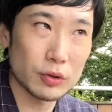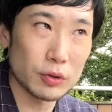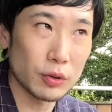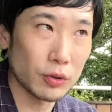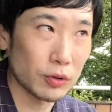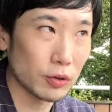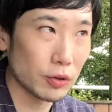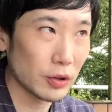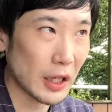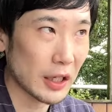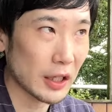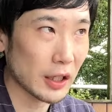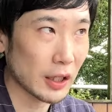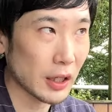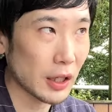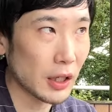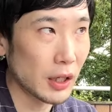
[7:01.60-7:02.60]
法の、なんだっ
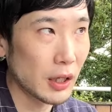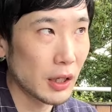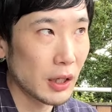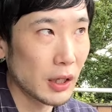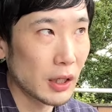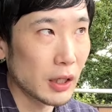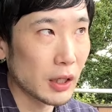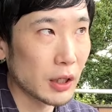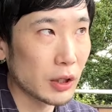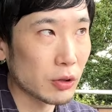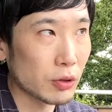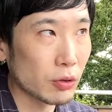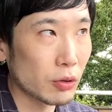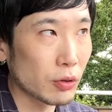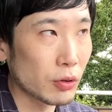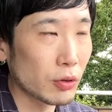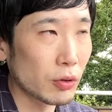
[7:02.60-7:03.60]
けえっ
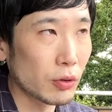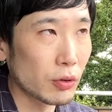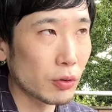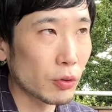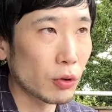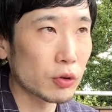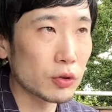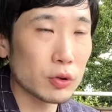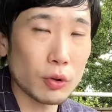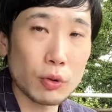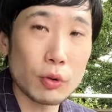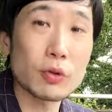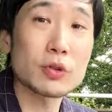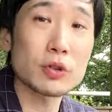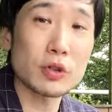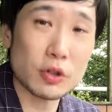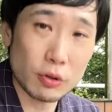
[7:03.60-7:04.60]
と、国土
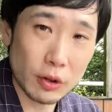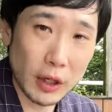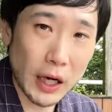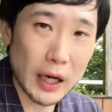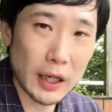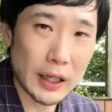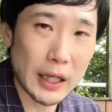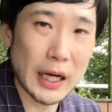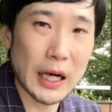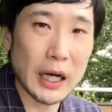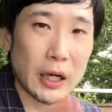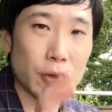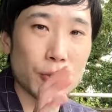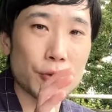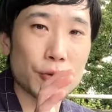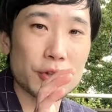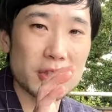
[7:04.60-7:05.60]
交通省か、が発
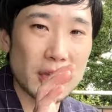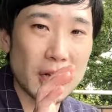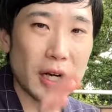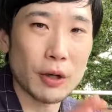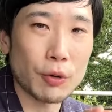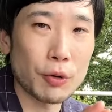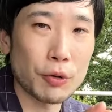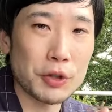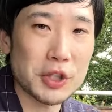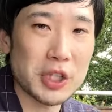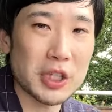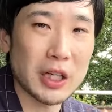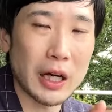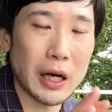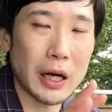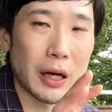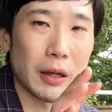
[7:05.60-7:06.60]
行した公式
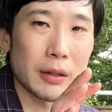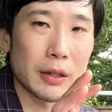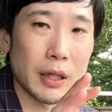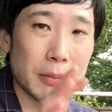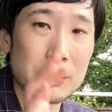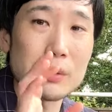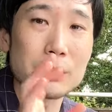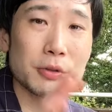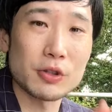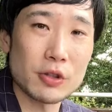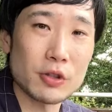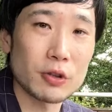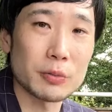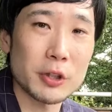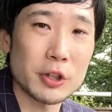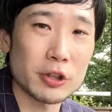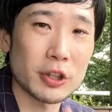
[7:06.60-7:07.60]
なね、身分
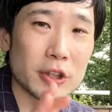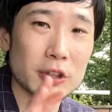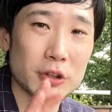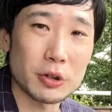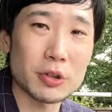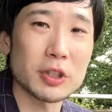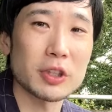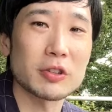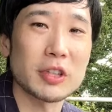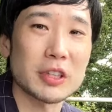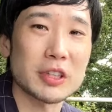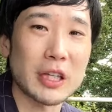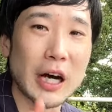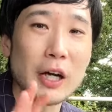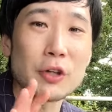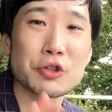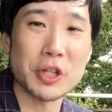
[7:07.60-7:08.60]
証明書ですよっていうやつ
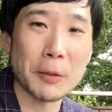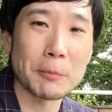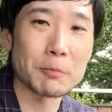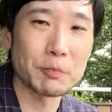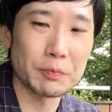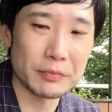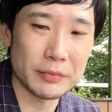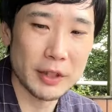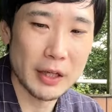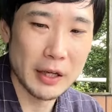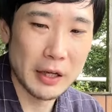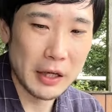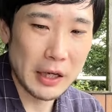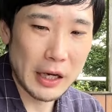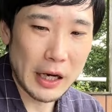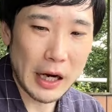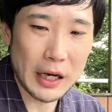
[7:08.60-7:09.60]
があるじゃん。
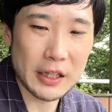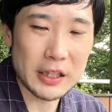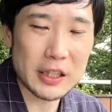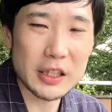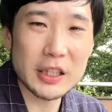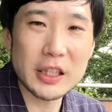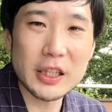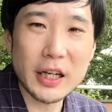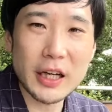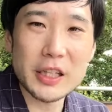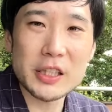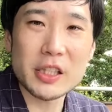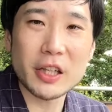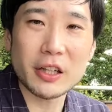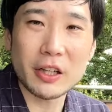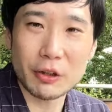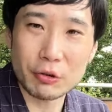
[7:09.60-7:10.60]
あれに切り替え
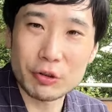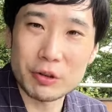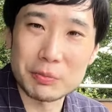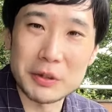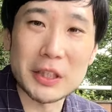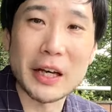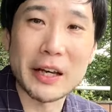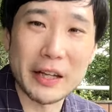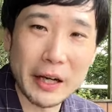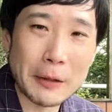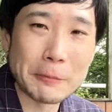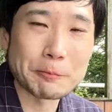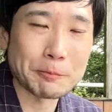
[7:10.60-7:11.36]
ちゃいなよ、みたいな。